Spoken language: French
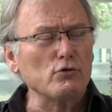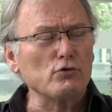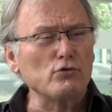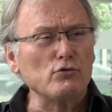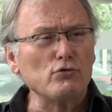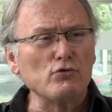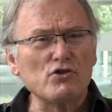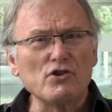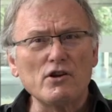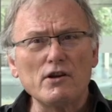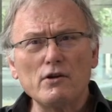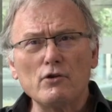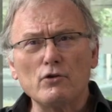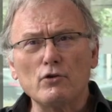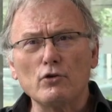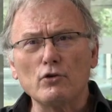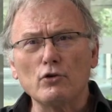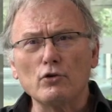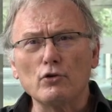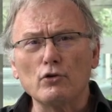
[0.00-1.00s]
sujet
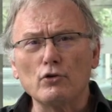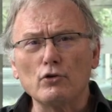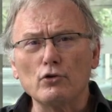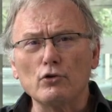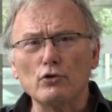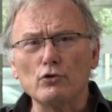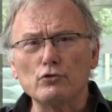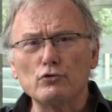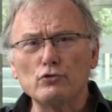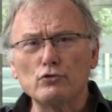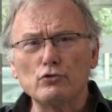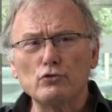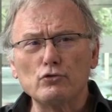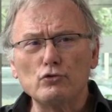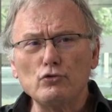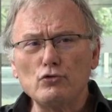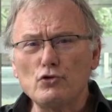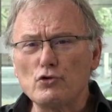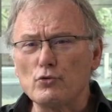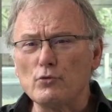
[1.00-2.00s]
euh,
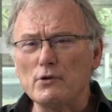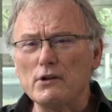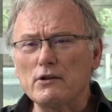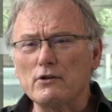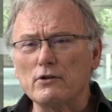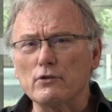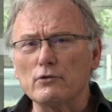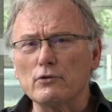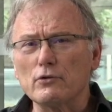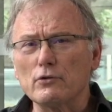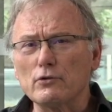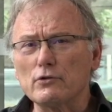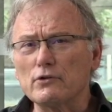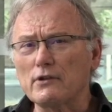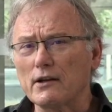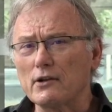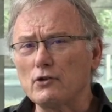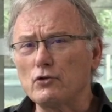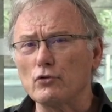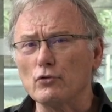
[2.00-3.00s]
tout de suite, euh,
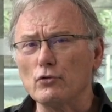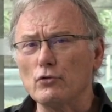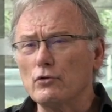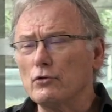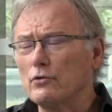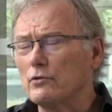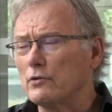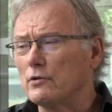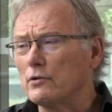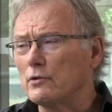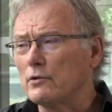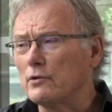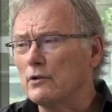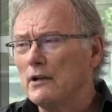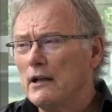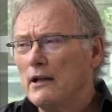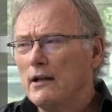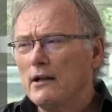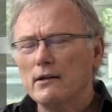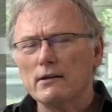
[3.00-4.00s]
très tôt, euh,
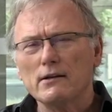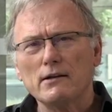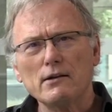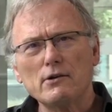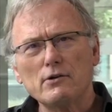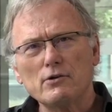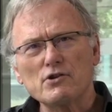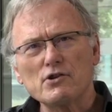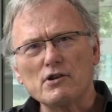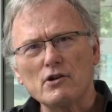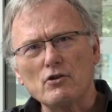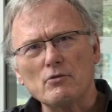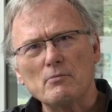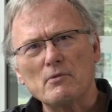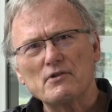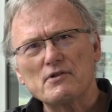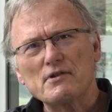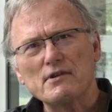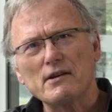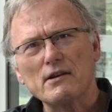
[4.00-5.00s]
dès que j'ai
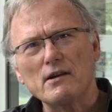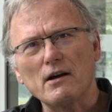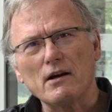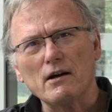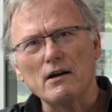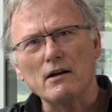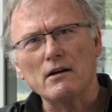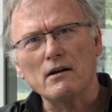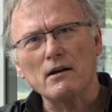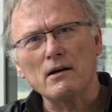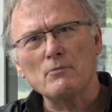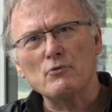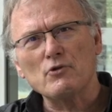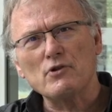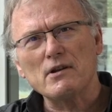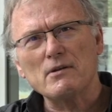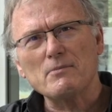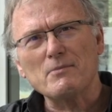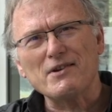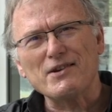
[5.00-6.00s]
commencé à,
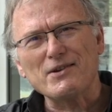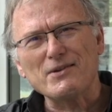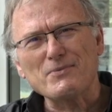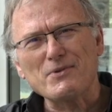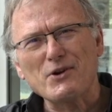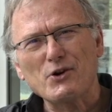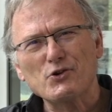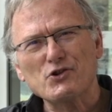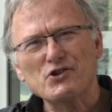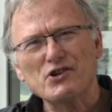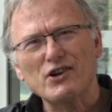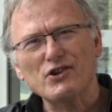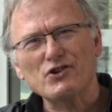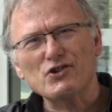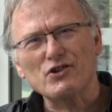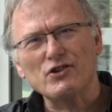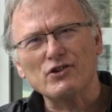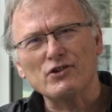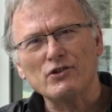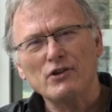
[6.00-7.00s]
mener mes,
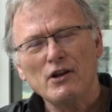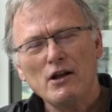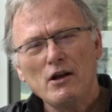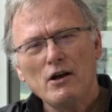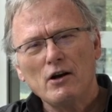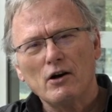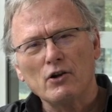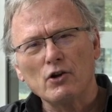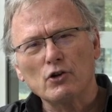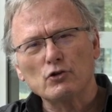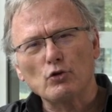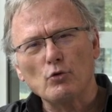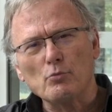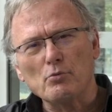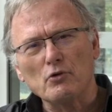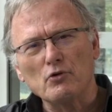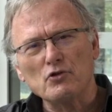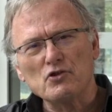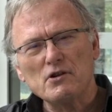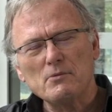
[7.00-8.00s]
recherches en,
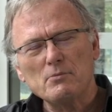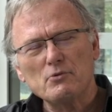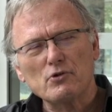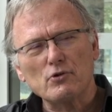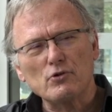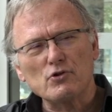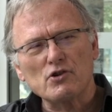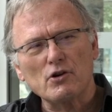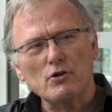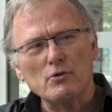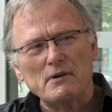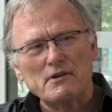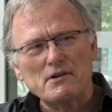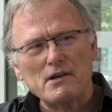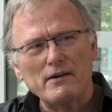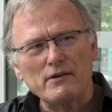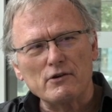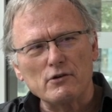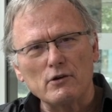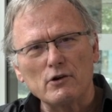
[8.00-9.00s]
anthropologie, puisque j'ai
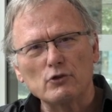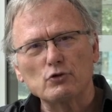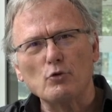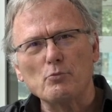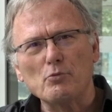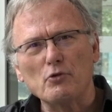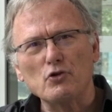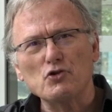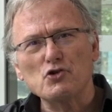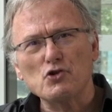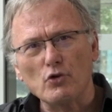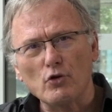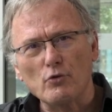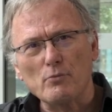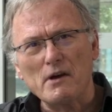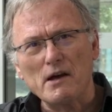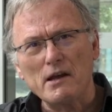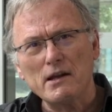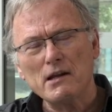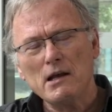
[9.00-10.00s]
commencé avec de l'anthropologie
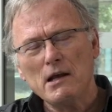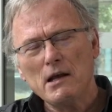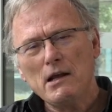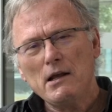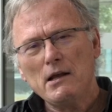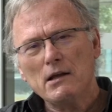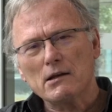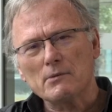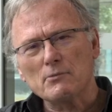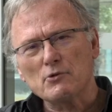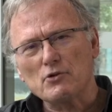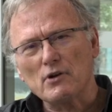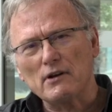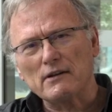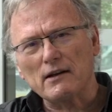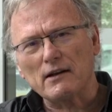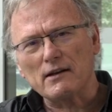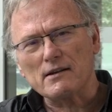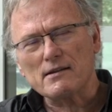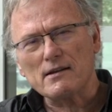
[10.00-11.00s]
urbaine. Je me suis
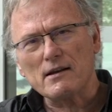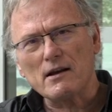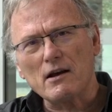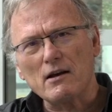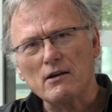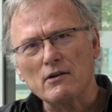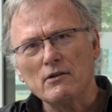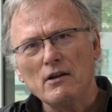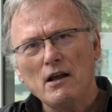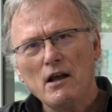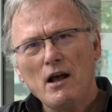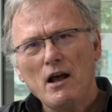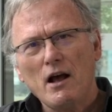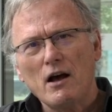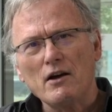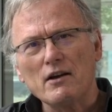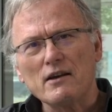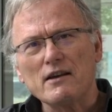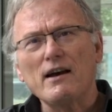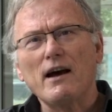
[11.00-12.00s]
intéressé à
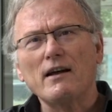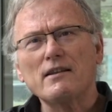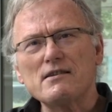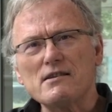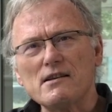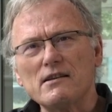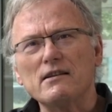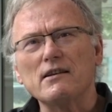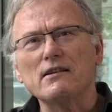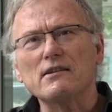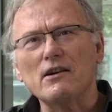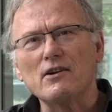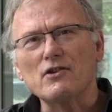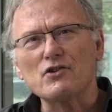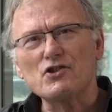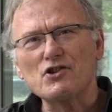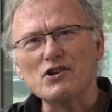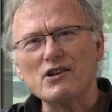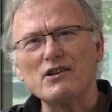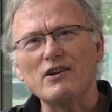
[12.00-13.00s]
un, quartier
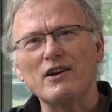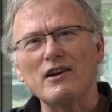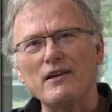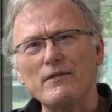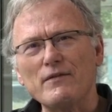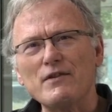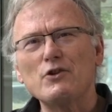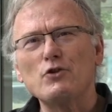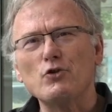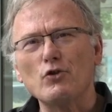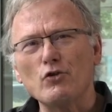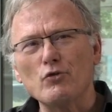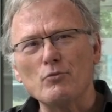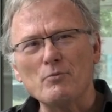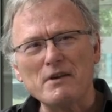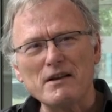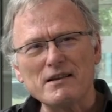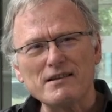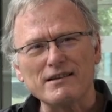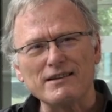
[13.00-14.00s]
d'étrangers dans la ville de
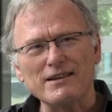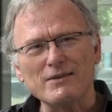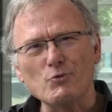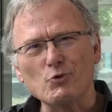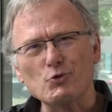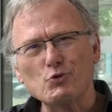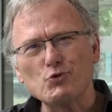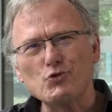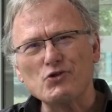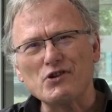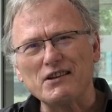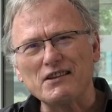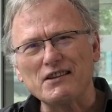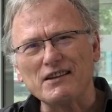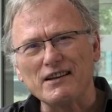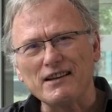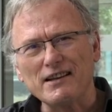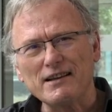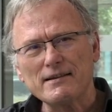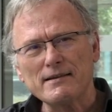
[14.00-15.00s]
Lomé, c'était mon sujet de
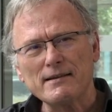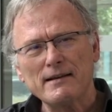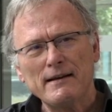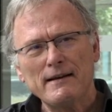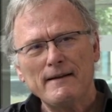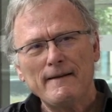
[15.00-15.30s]
thèse,